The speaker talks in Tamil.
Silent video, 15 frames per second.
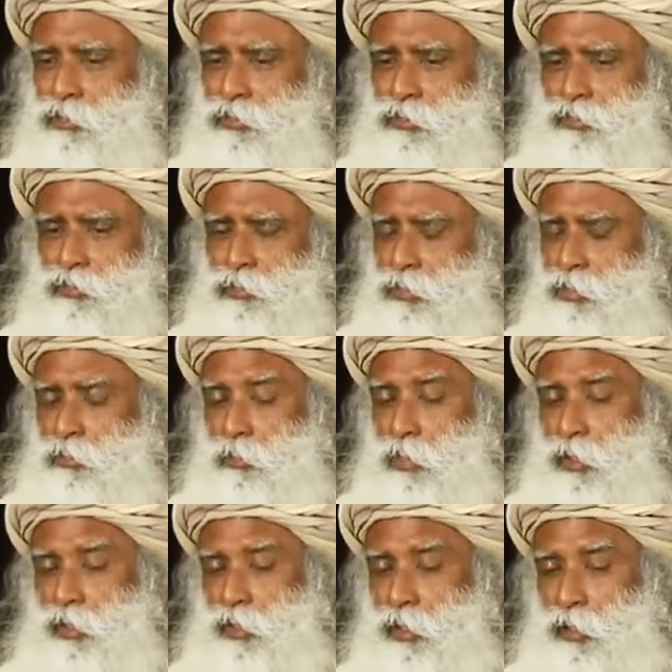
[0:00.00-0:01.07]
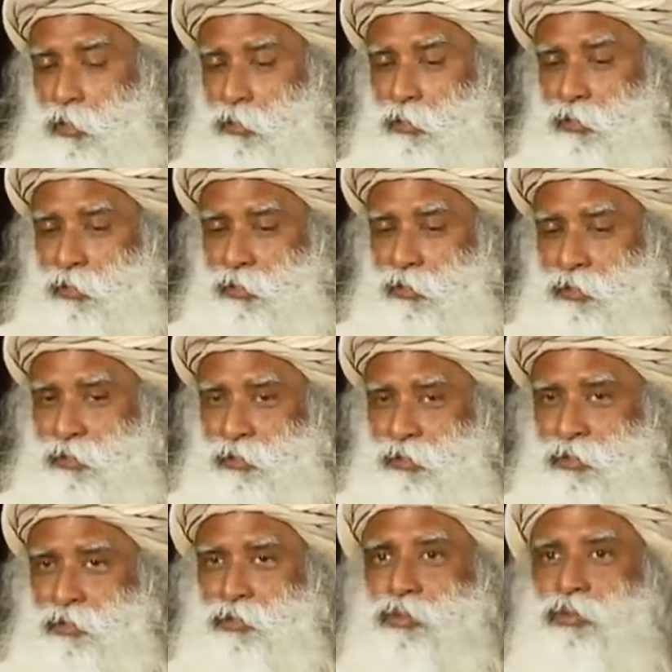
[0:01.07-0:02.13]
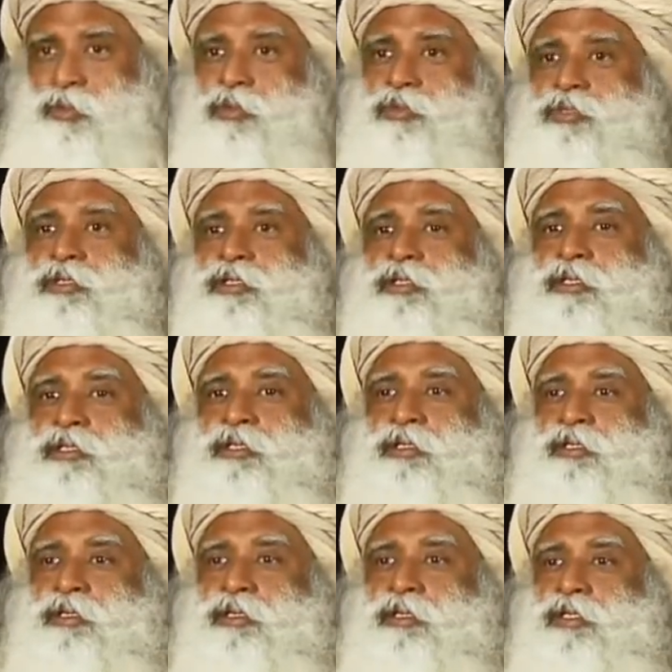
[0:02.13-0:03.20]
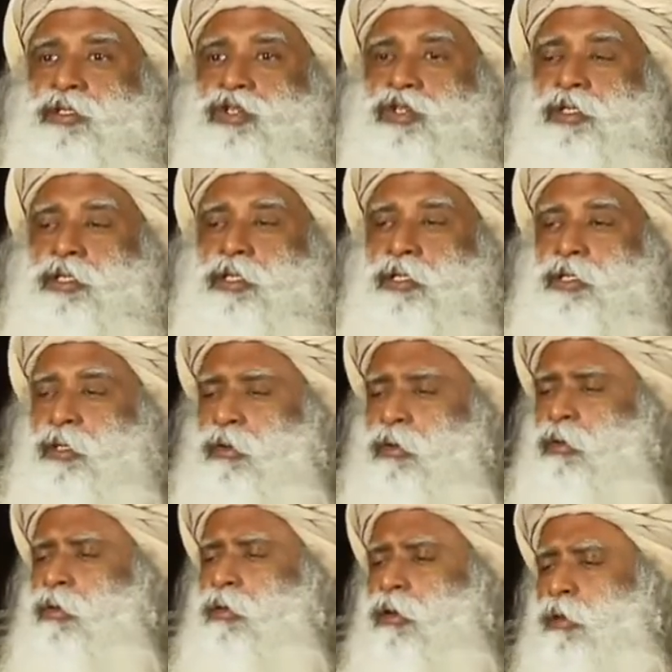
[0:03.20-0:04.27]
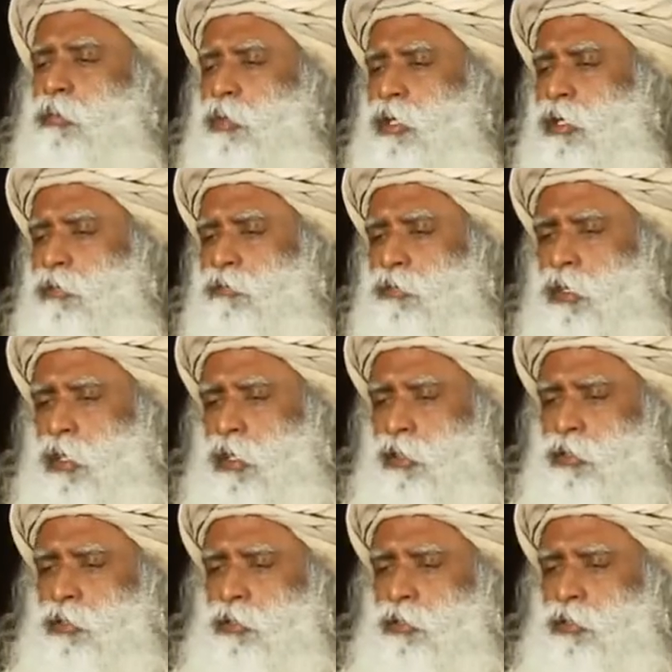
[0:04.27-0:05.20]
நீங்கள் நீங்கள் எதையும் பிடுகாதீங்க நீங்கள் ஒரு மரத்துக்கோ புல்லுக்கோ பக்கத்தில் போய் உட்காருங்க